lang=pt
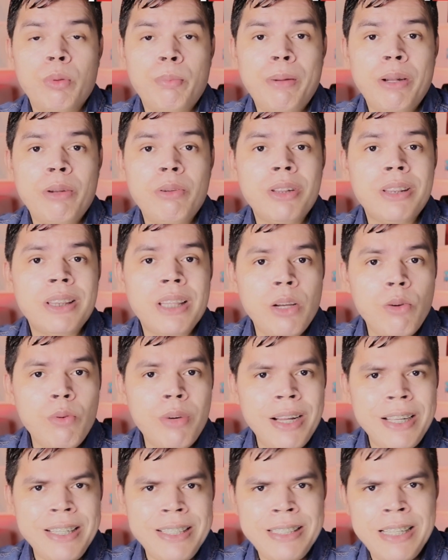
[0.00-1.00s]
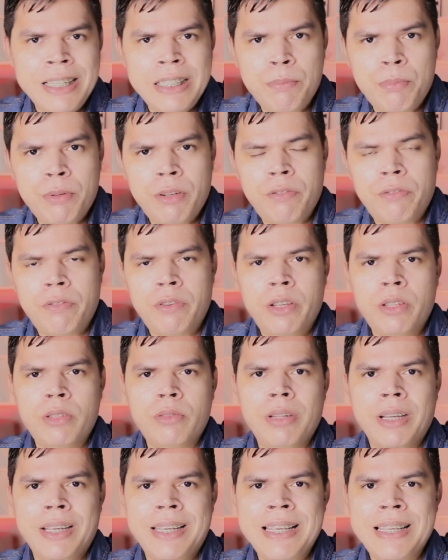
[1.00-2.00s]
para o então candidato a
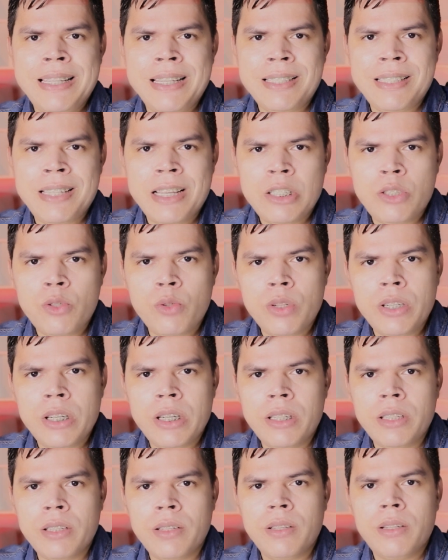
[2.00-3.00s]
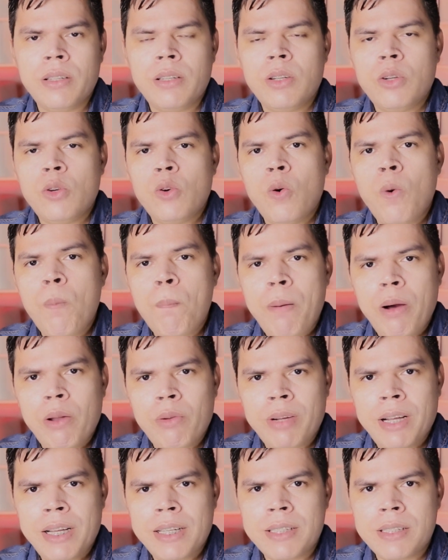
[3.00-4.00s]
prefeito aqui da cidade de Goiânia, o
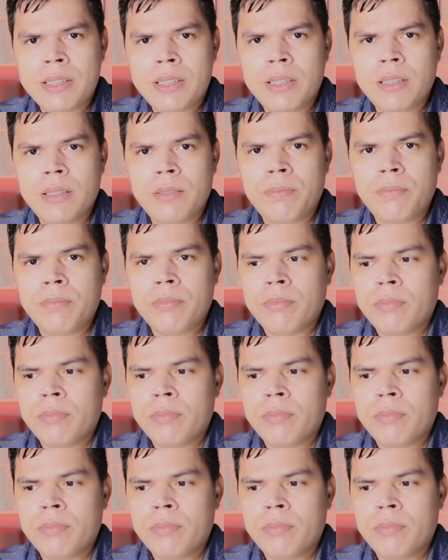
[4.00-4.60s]
Paulo Garcia,